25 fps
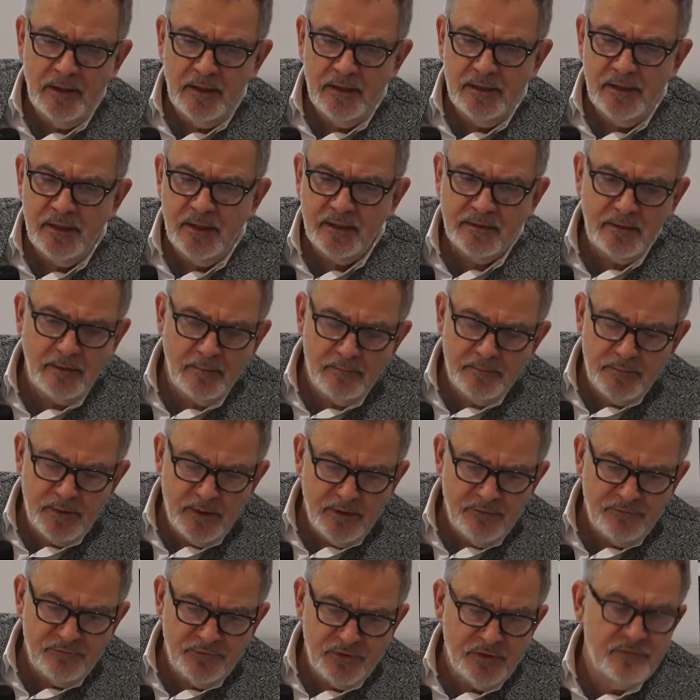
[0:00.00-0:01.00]
Ja tam
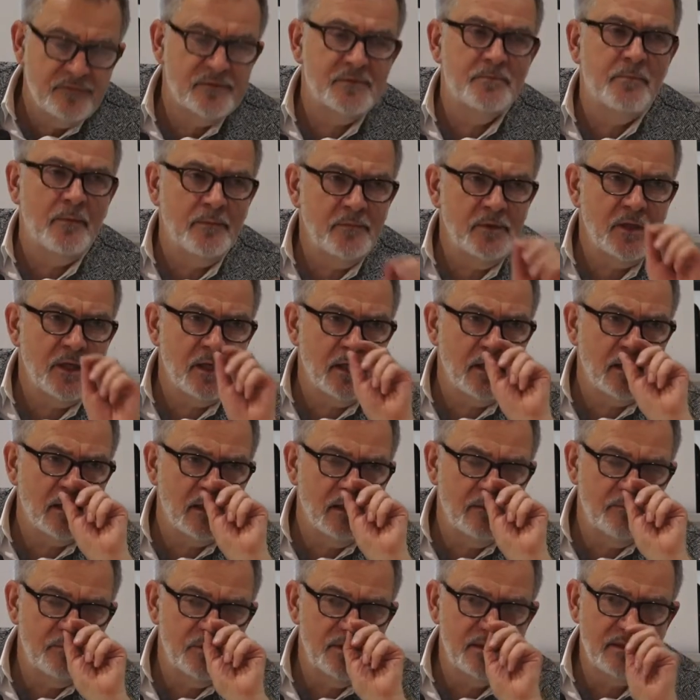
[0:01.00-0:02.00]
w tych wspomnieniach
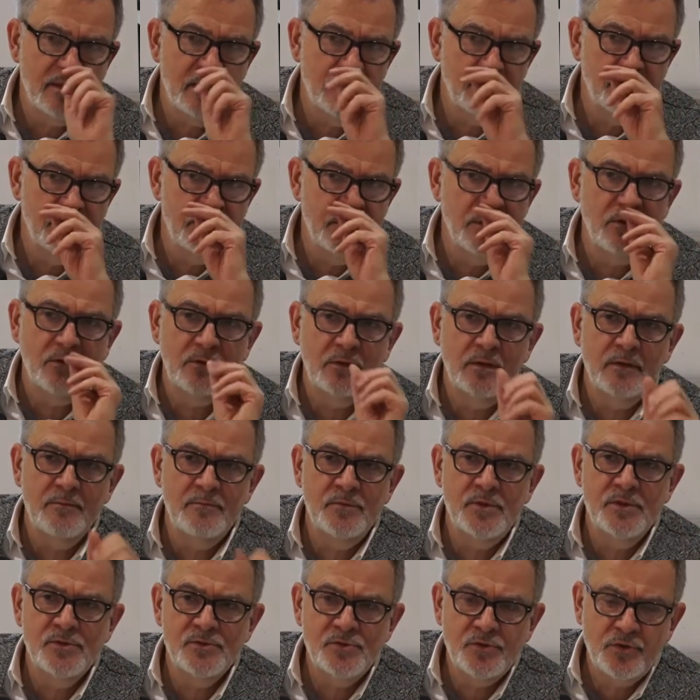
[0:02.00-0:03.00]
napisałem biogram
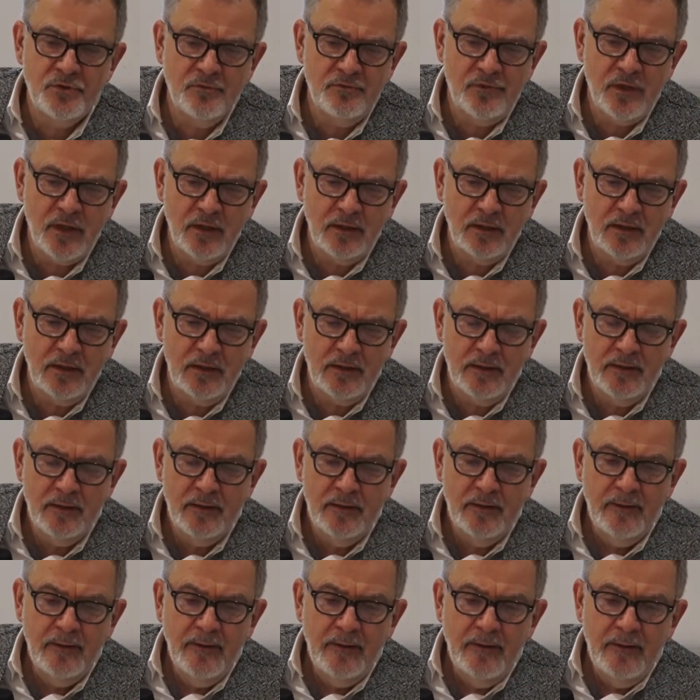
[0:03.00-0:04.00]
Jęczkowiaka,
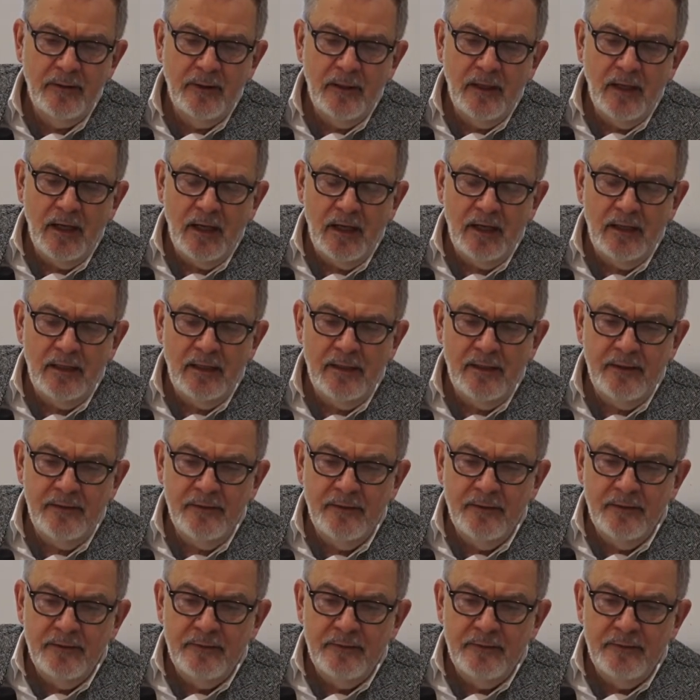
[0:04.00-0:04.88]
ale